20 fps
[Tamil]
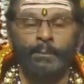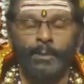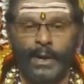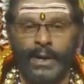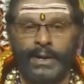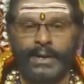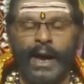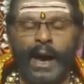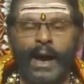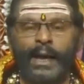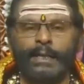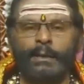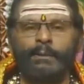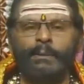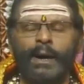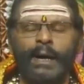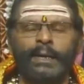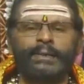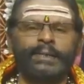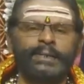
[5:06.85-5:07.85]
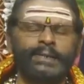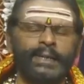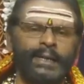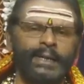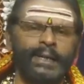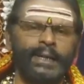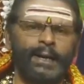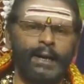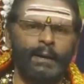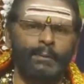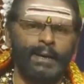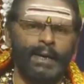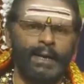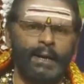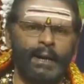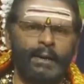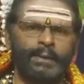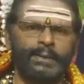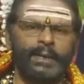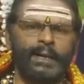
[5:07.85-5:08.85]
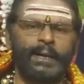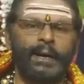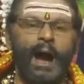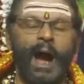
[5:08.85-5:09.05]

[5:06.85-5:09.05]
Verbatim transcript: புரட்டாதி மாத சனிக்கிழமை அதாவது